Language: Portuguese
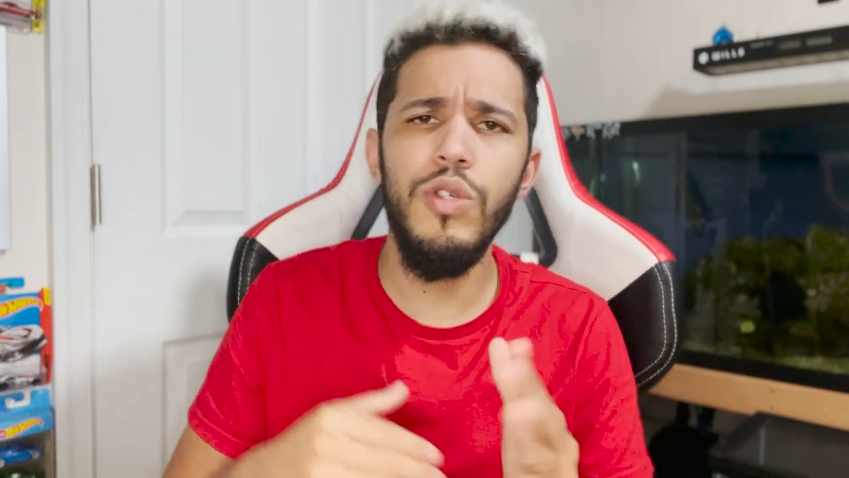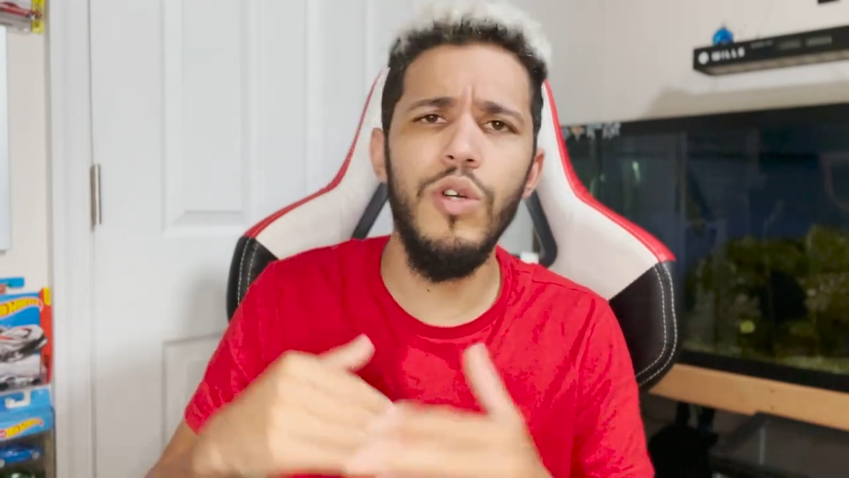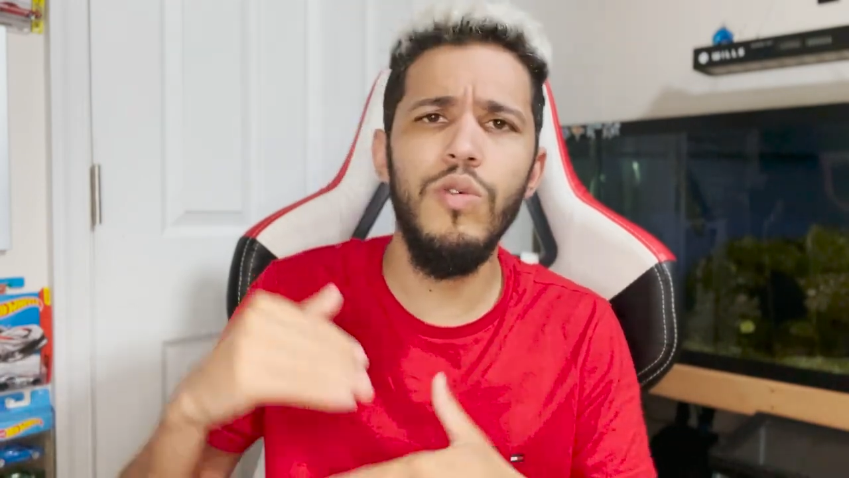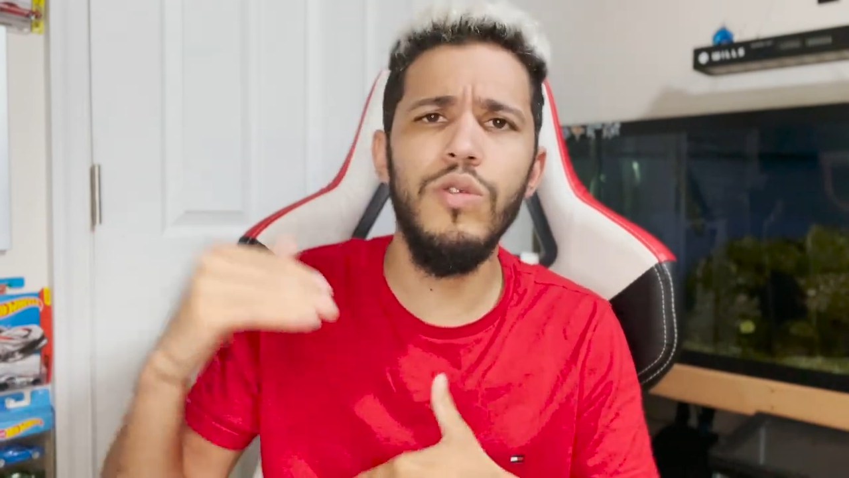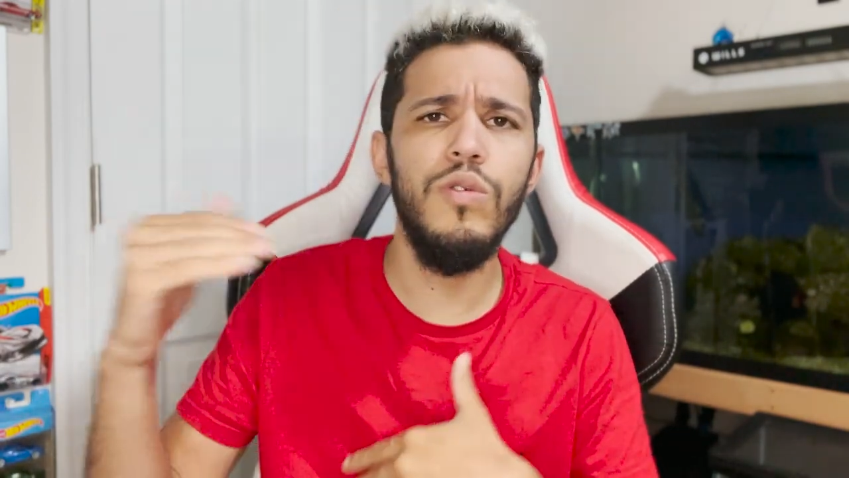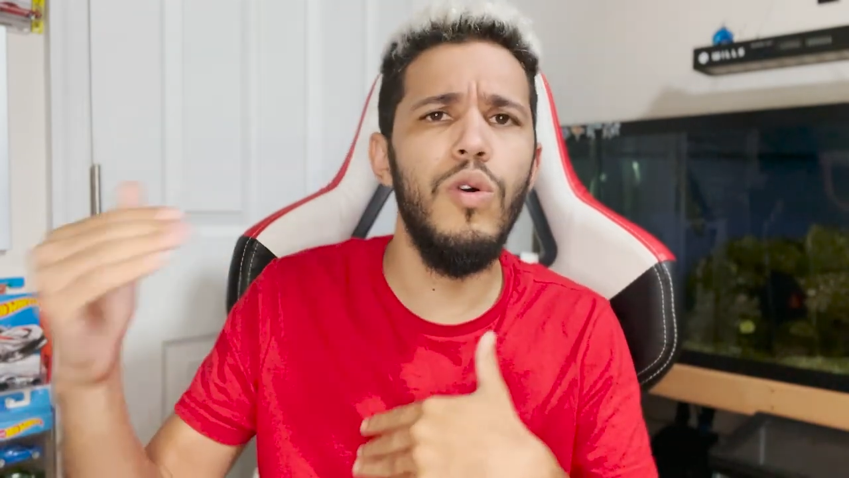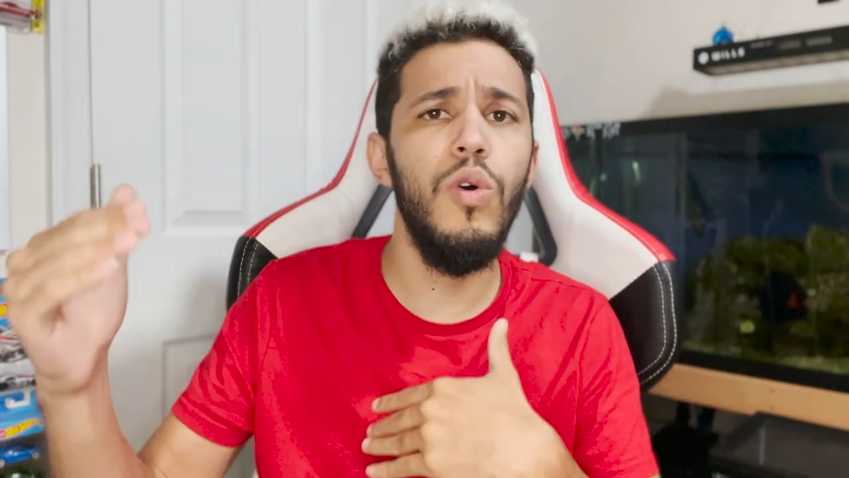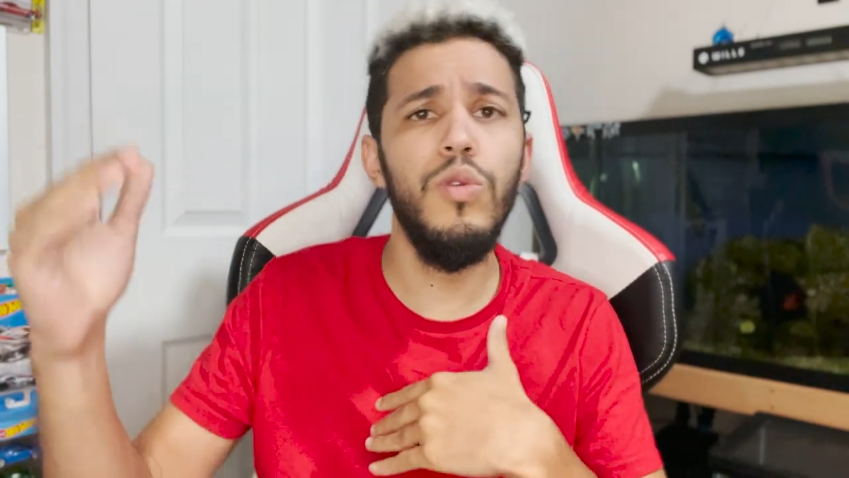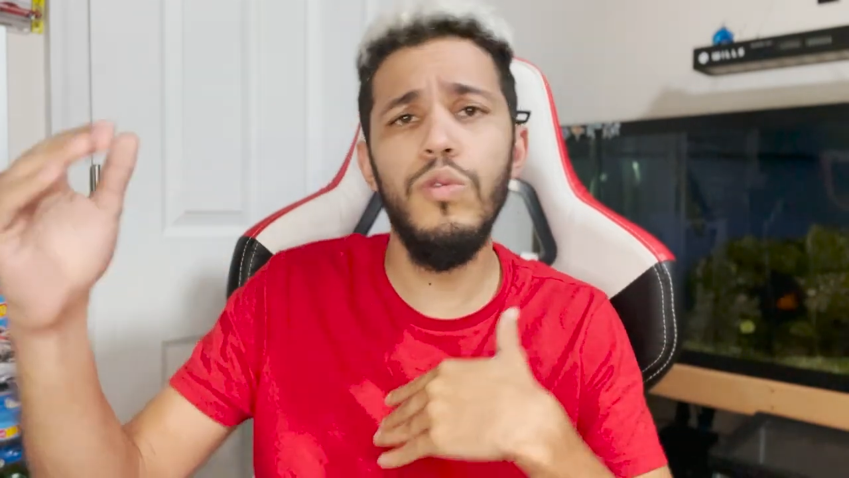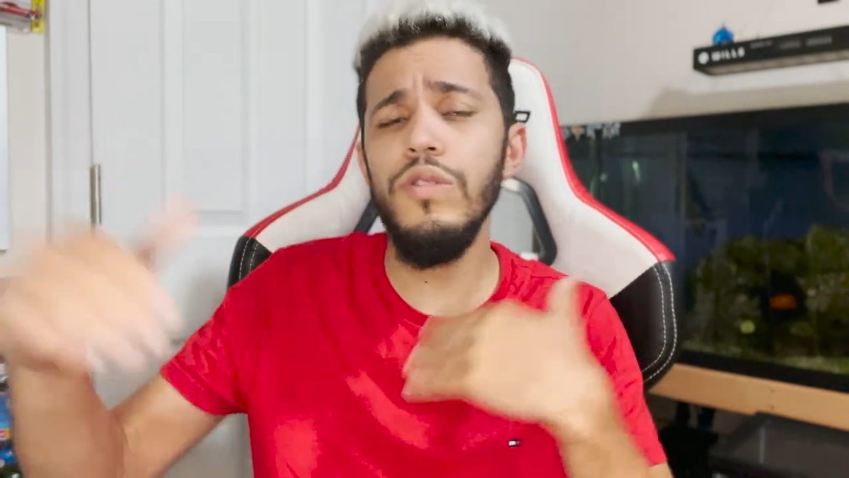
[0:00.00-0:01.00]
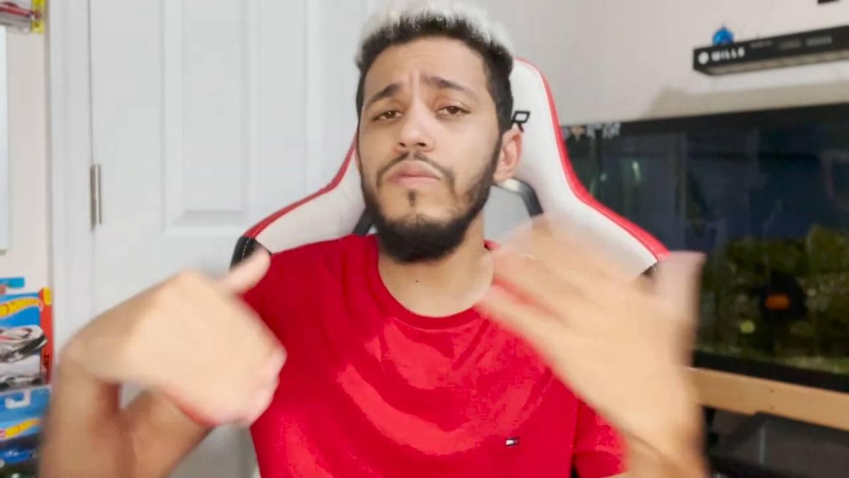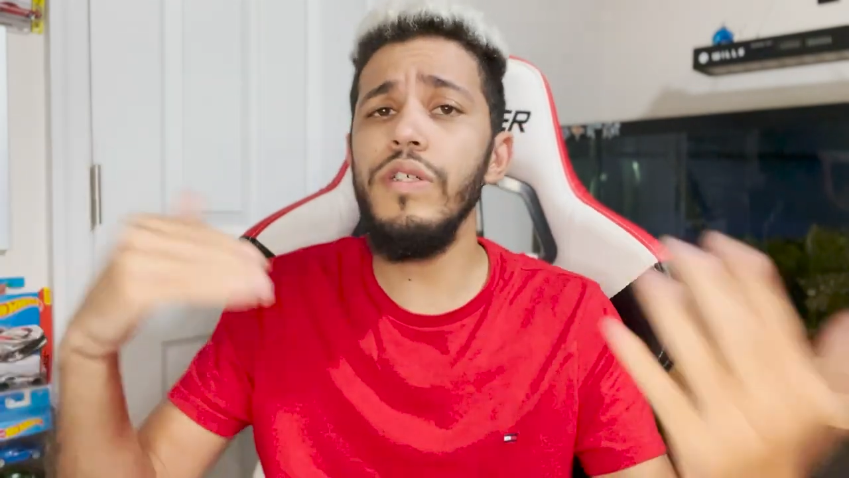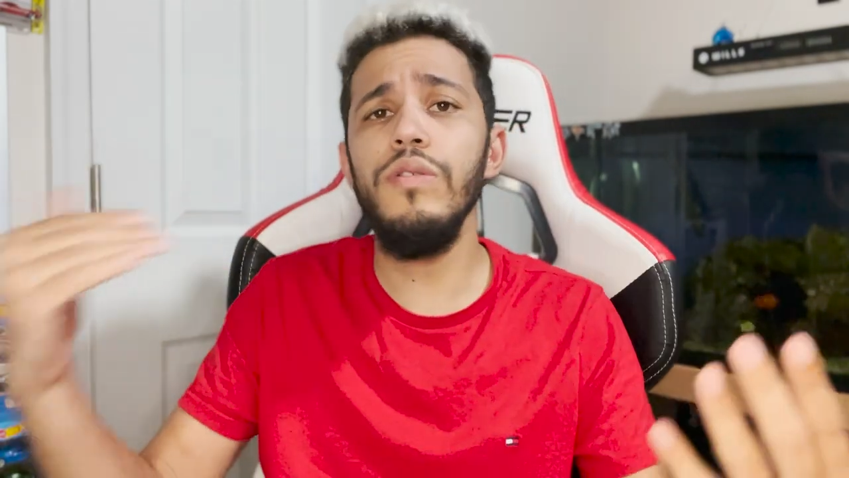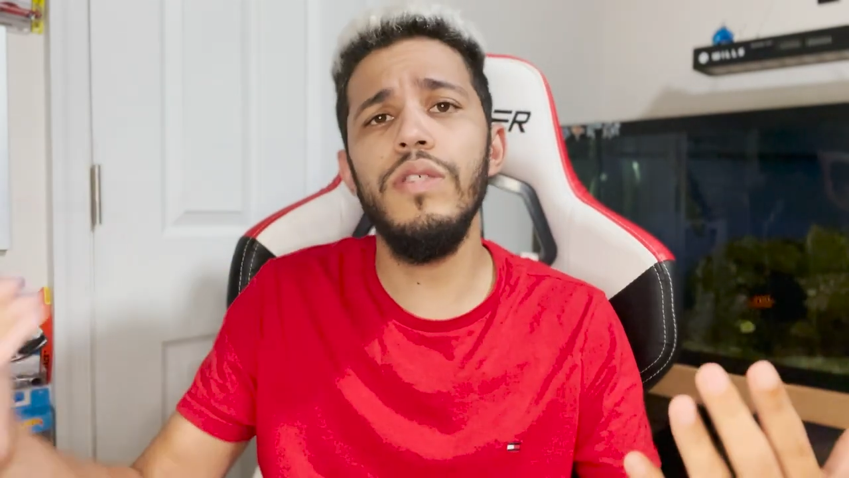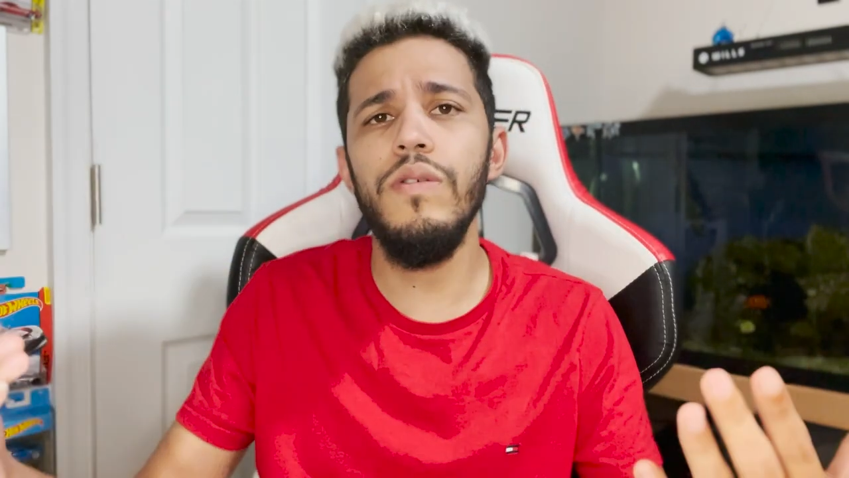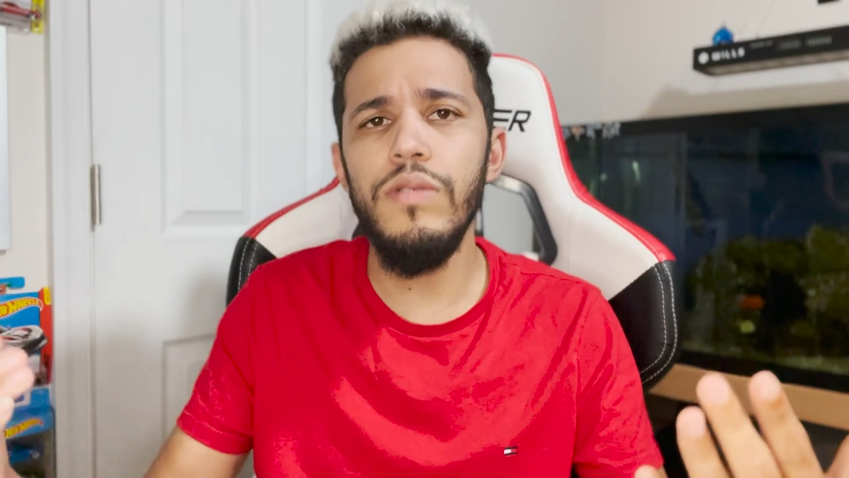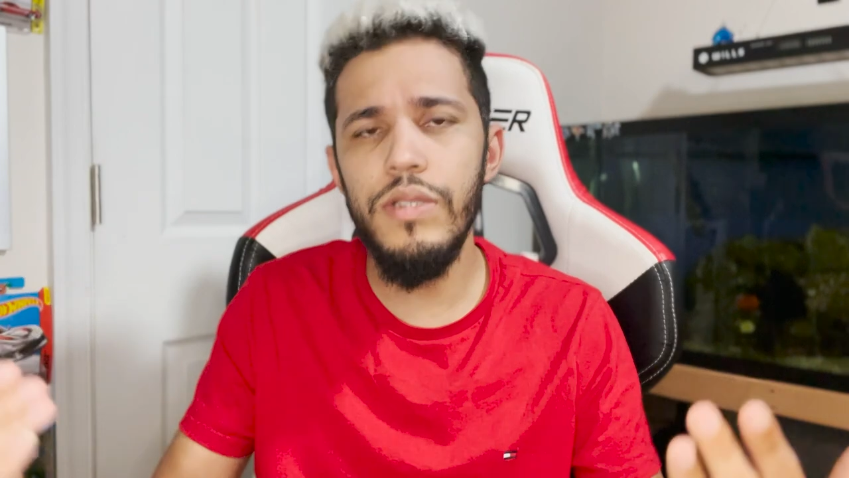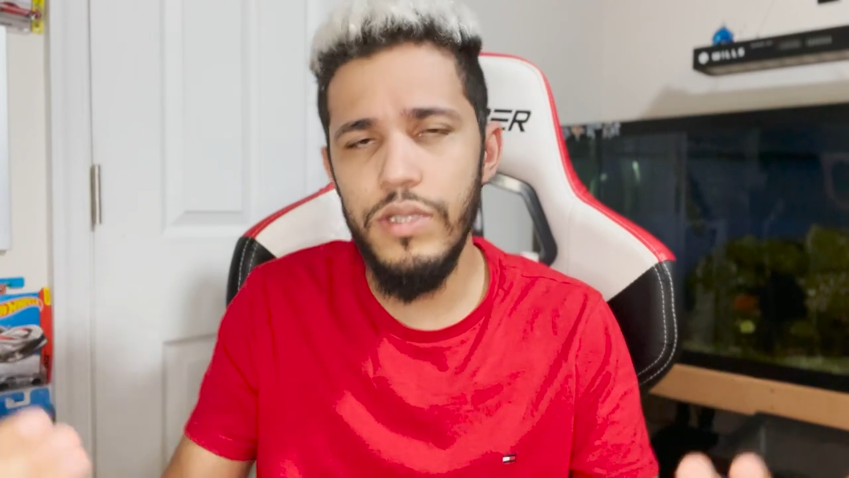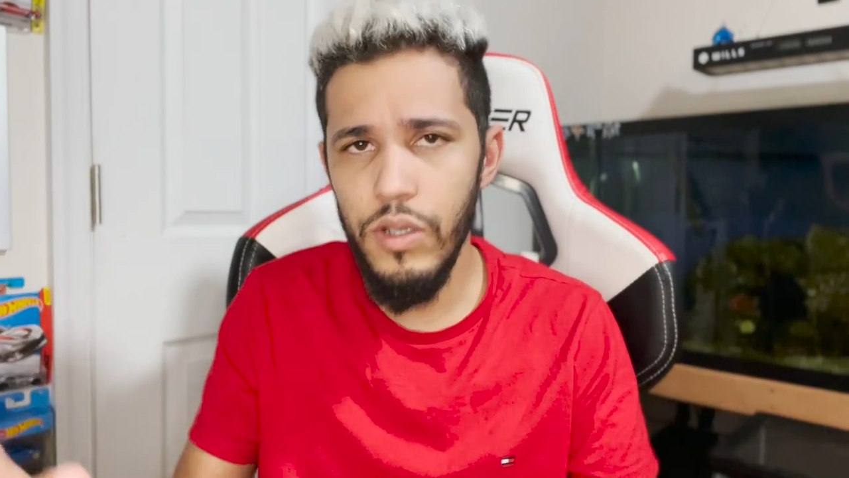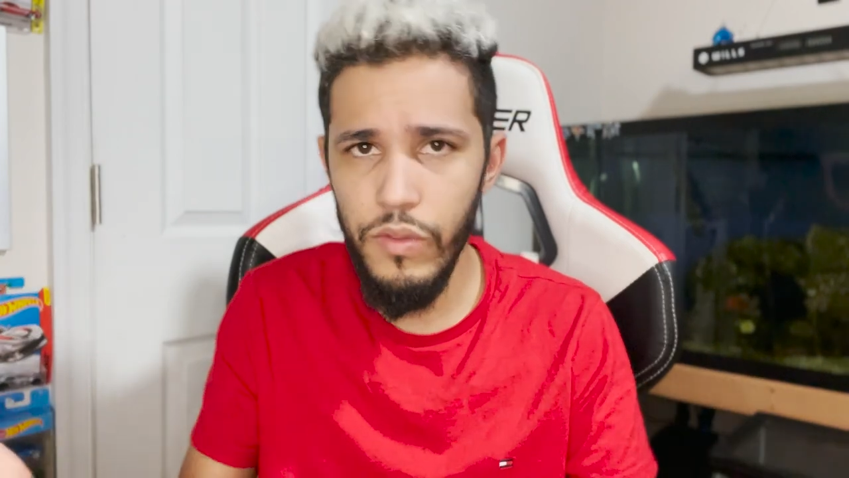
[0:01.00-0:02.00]
alguns outros vídeos que
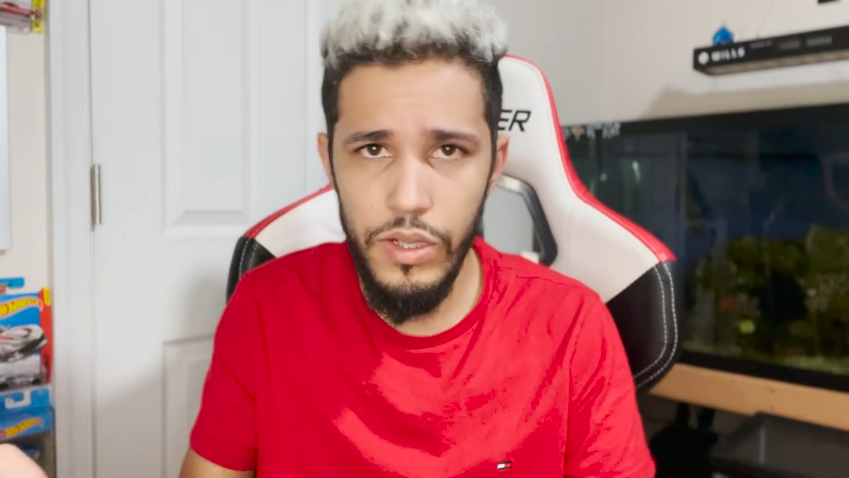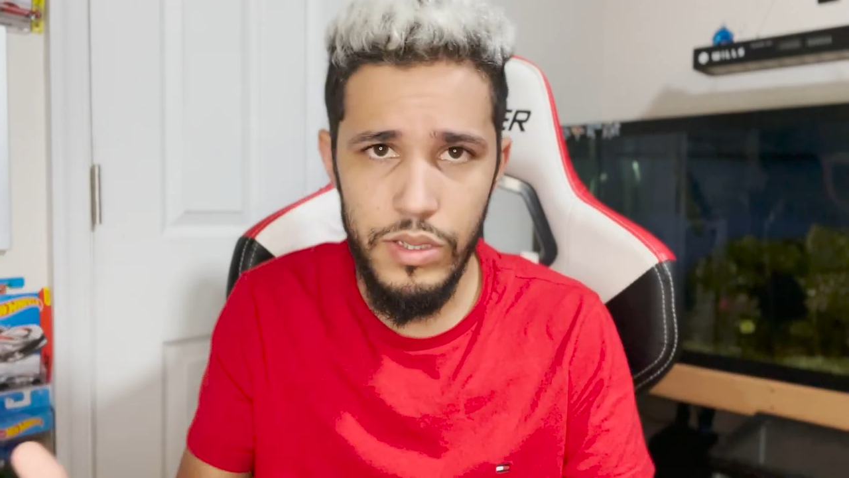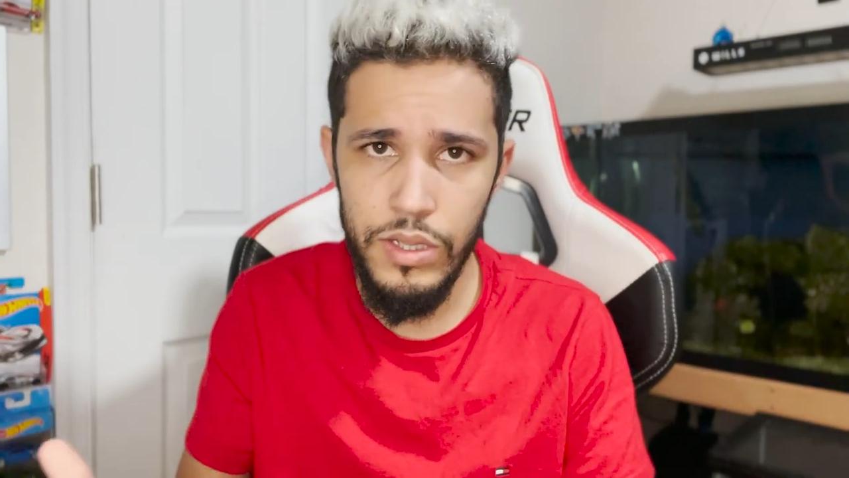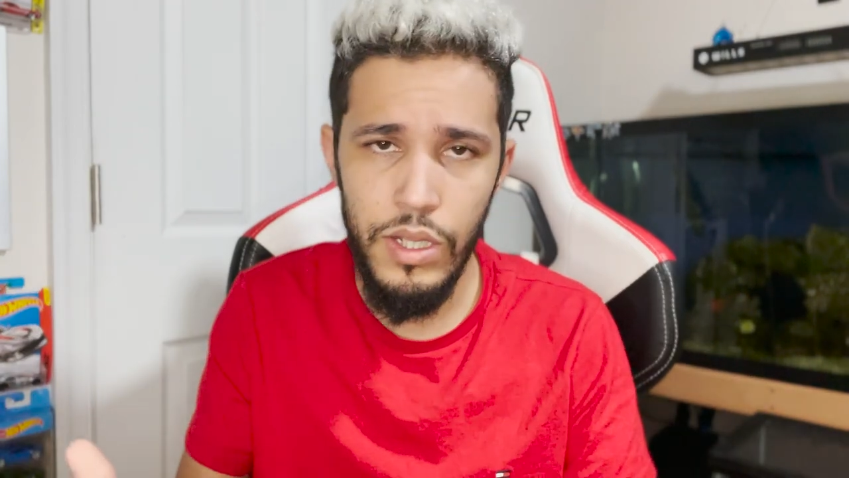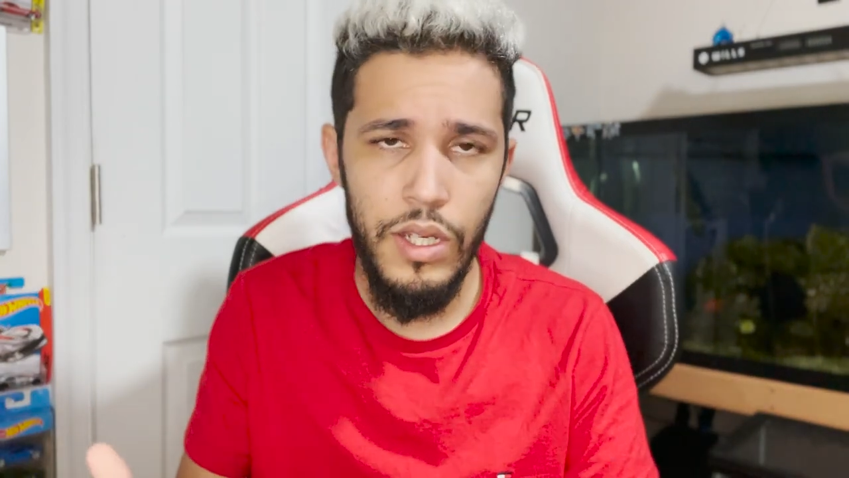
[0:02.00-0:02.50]
vocês talvez